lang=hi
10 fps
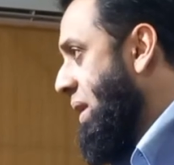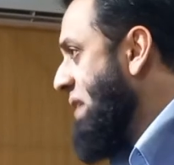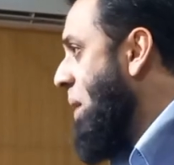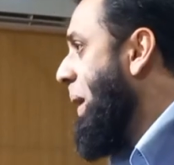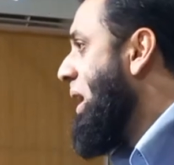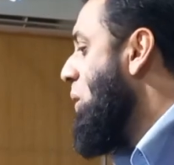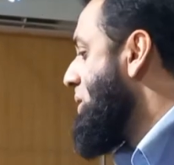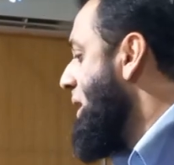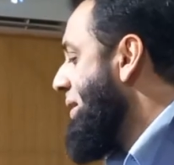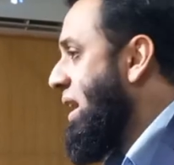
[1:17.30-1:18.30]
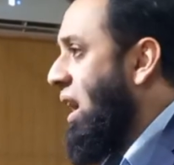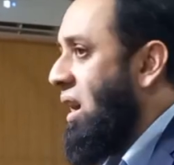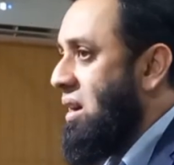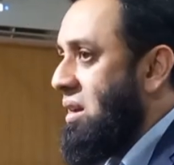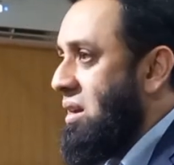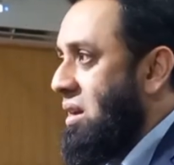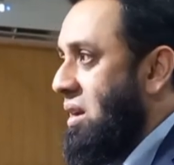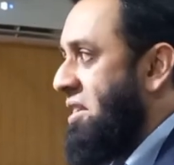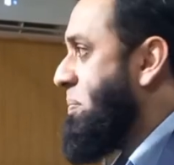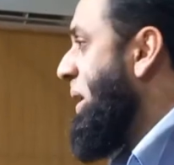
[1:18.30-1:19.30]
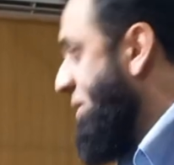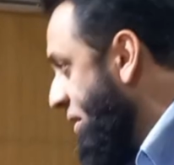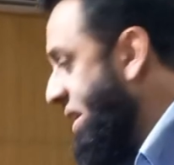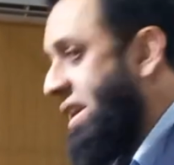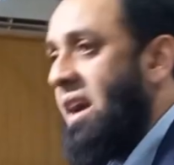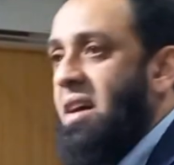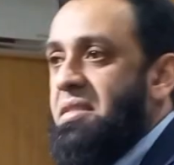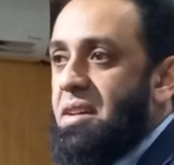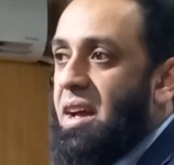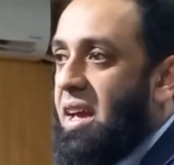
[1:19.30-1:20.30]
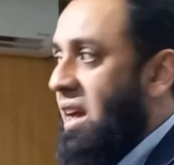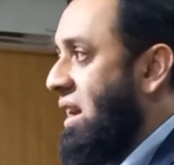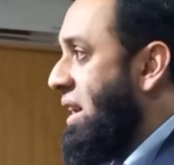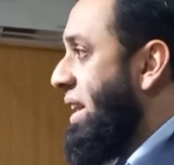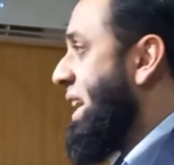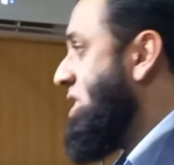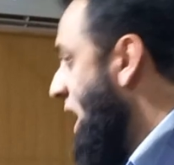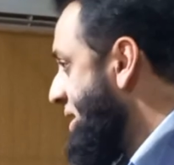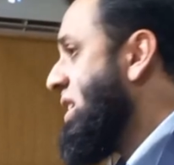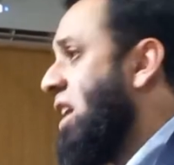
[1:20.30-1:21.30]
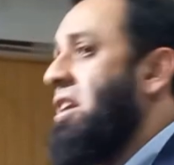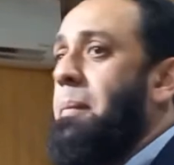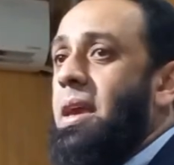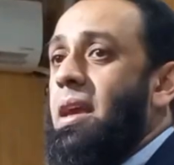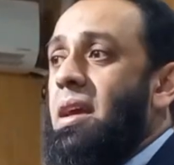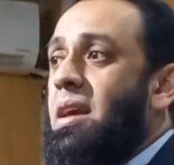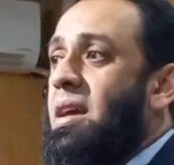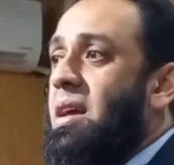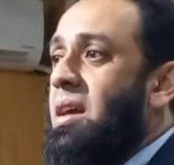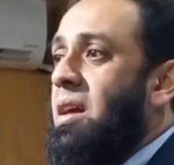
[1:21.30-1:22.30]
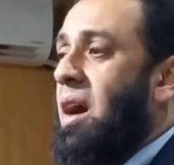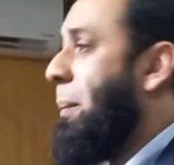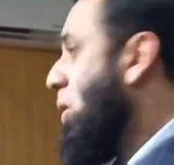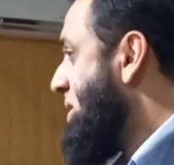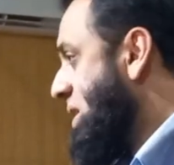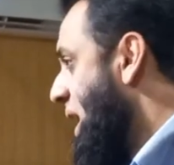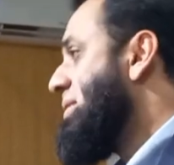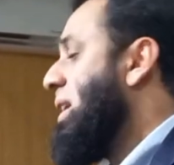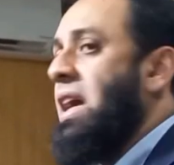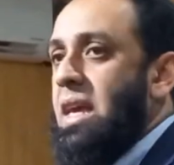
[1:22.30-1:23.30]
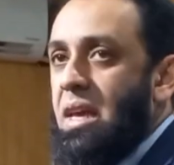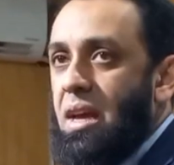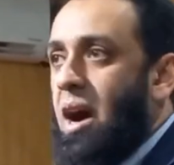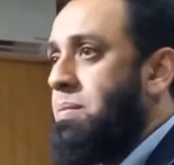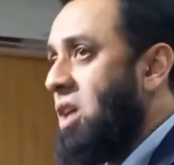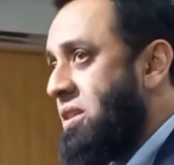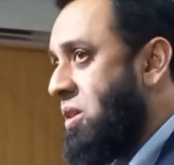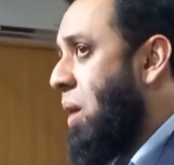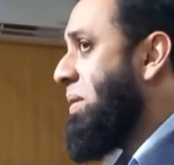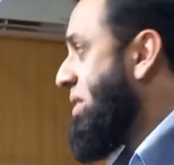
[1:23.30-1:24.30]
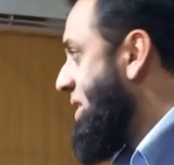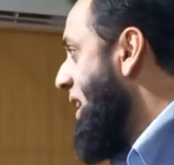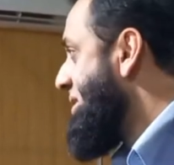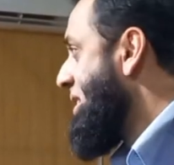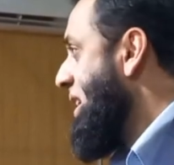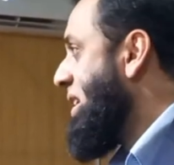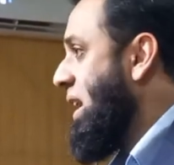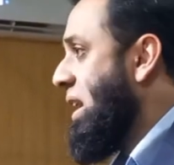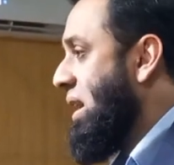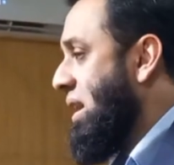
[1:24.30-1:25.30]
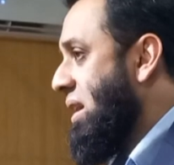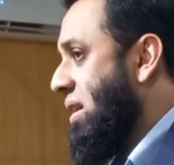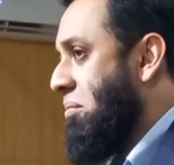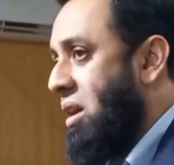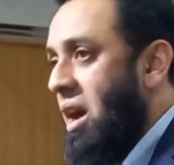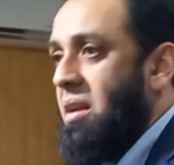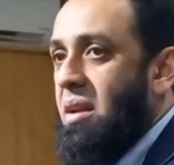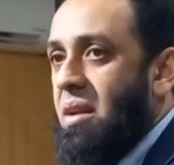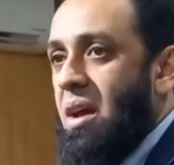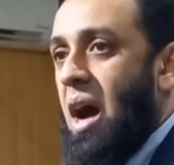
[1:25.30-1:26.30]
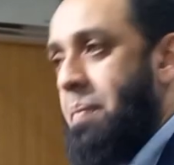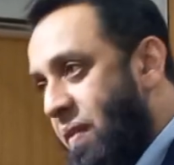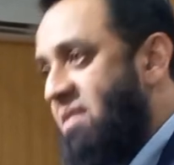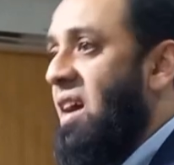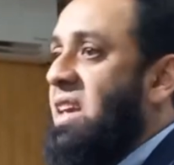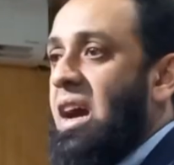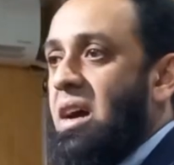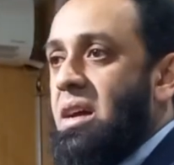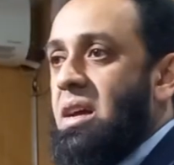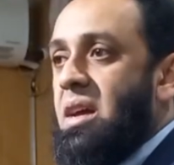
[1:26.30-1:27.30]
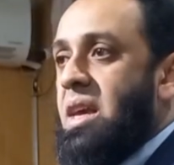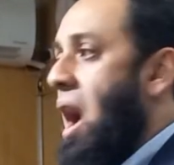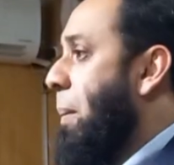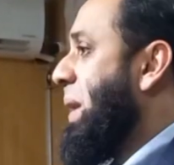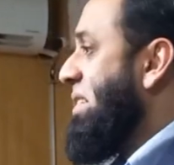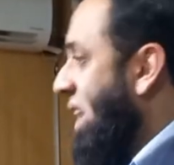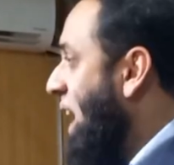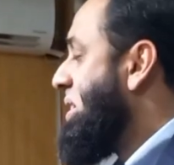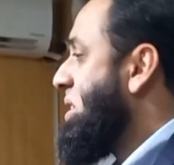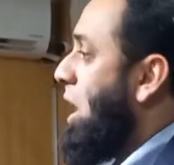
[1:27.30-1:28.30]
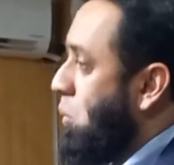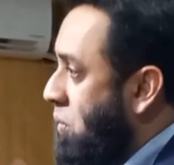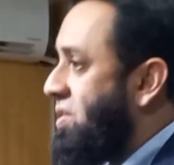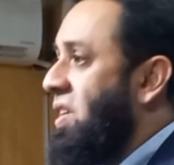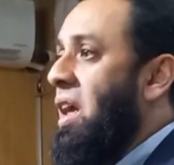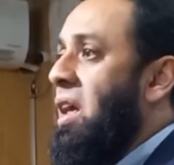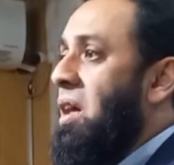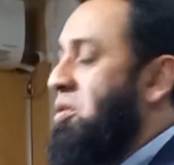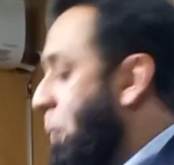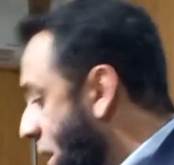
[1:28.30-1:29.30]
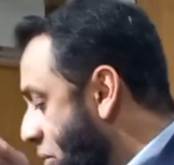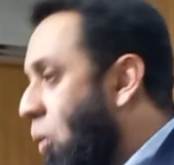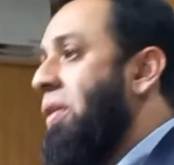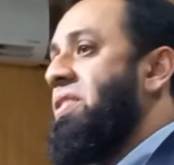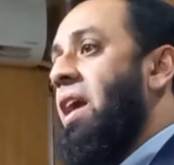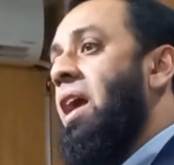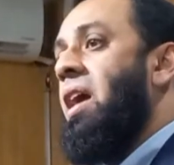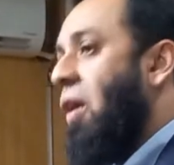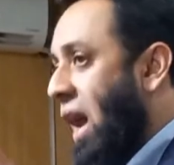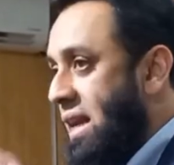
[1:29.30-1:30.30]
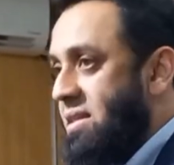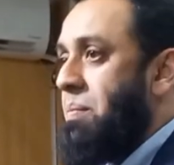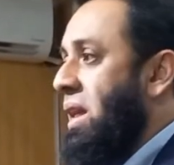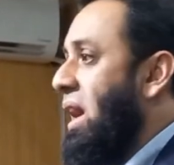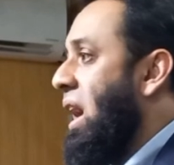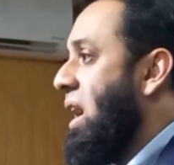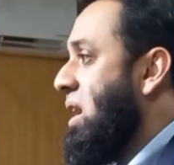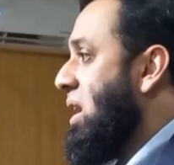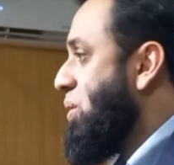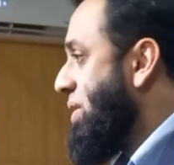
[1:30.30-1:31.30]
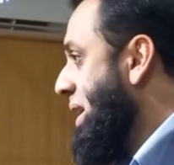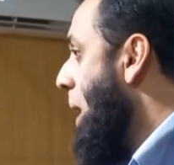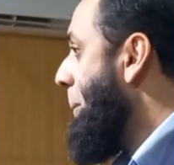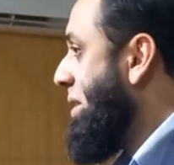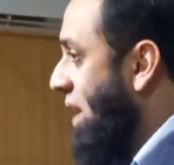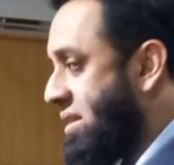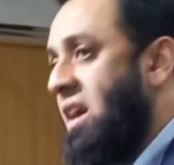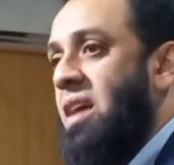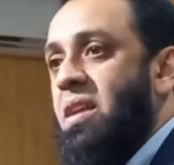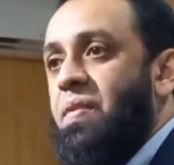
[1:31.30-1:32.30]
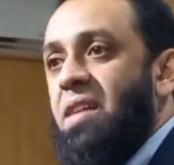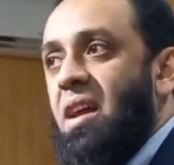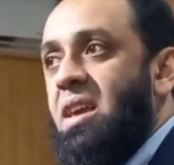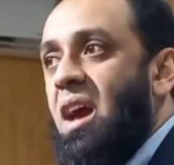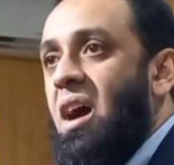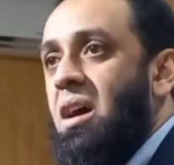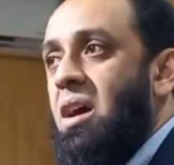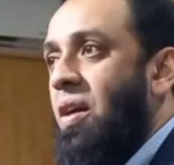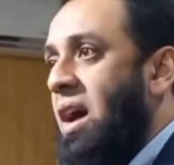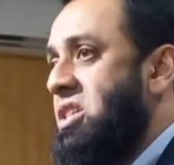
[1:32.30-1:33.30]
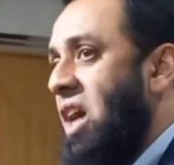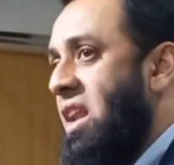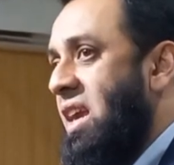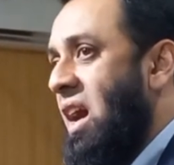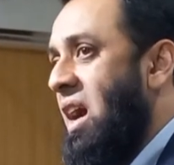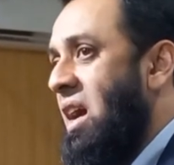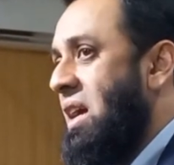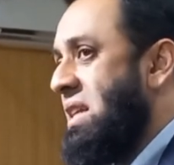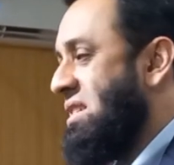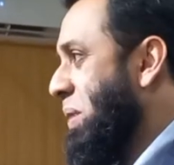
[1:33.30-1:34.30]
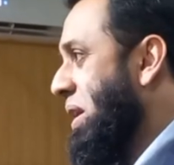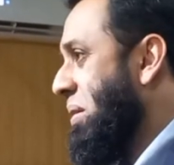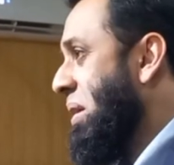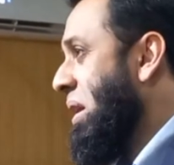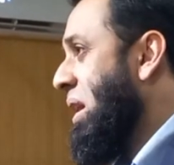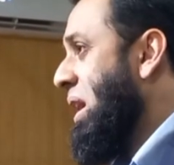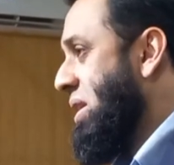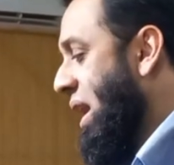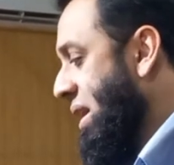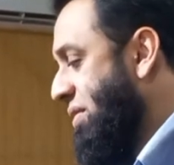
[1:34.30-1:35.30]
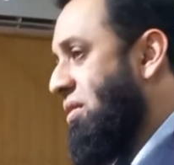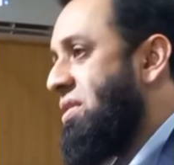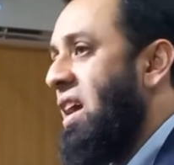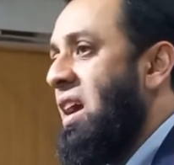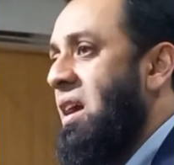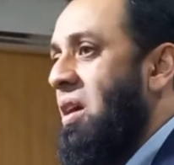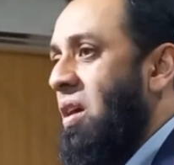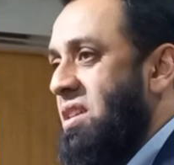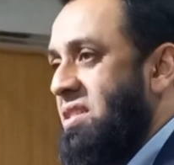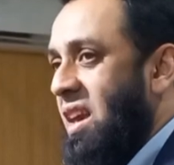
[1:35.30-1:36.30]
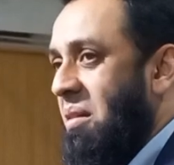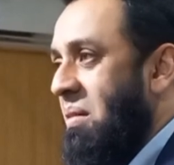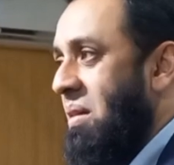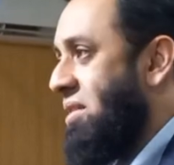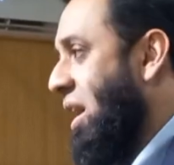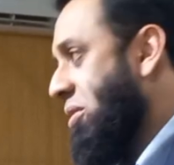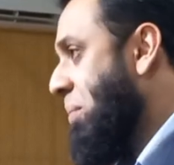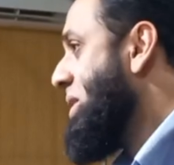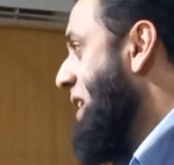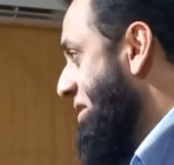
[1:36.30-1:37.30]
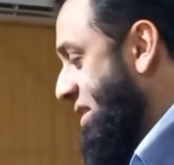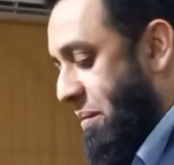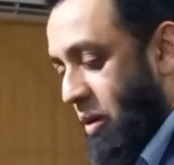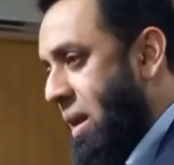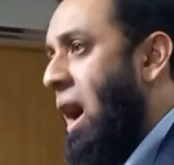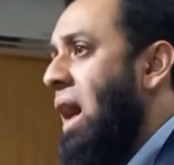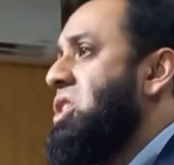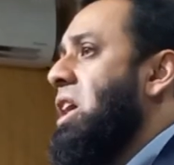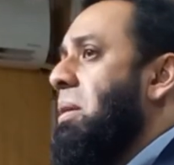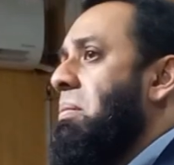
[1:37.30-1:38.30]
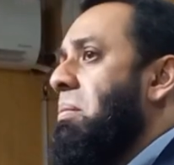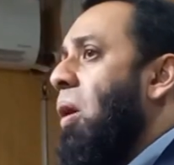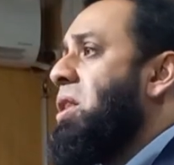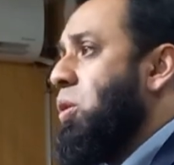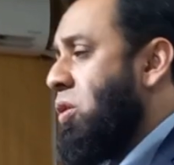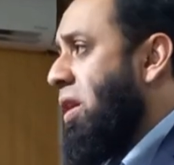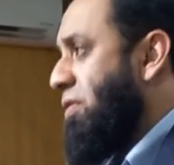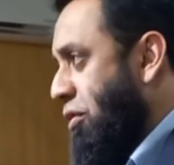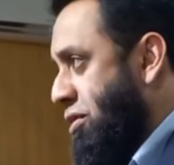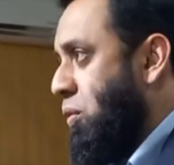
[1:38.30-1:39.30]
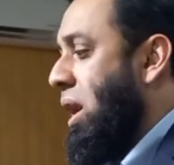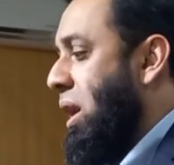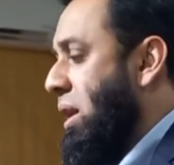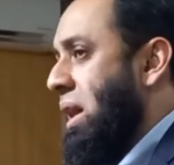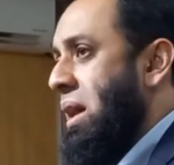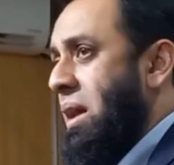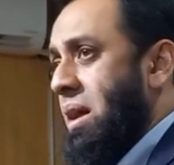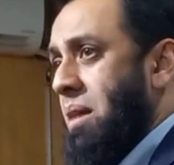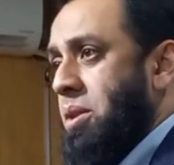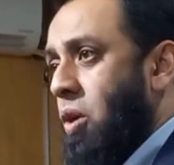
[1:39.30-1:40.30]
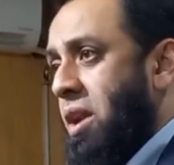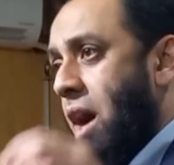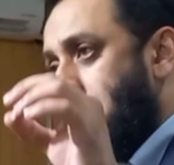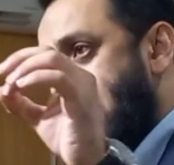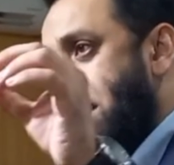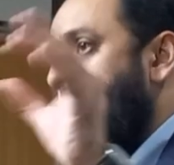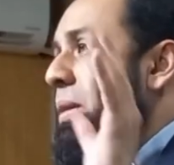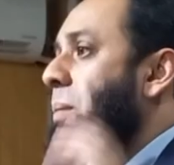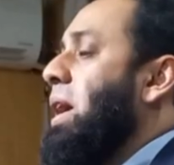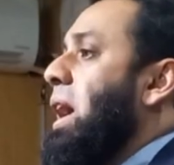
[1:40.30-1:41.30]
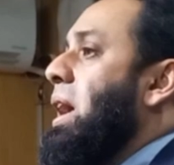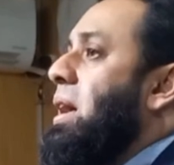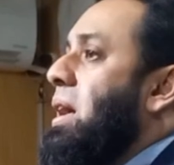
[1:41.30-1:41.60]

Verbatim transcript: ऐसा पहले होते नहीं देखा इस पर अफसोस ही किया जा सकता है कि जाते जाते भी आपको इज़्ज़त रास ना आई आप चाहते तो आप इज़्ज़त से जा सकते थे मगर आपने फैसला किया कि आपकी ज़ात कानून से सुप्रीम कोर्ट से और आइन से बड़ी है तो इसलिए अपनी ज़ात की खातिर फैसला किया और आज जारी किया जिस पर इंतहाई अफसोस है और जिसकी इंसान मजम्मत ही कर सकता है आज बहुत दुख और अफसोस हुआ बतौर कानून के तालब इम के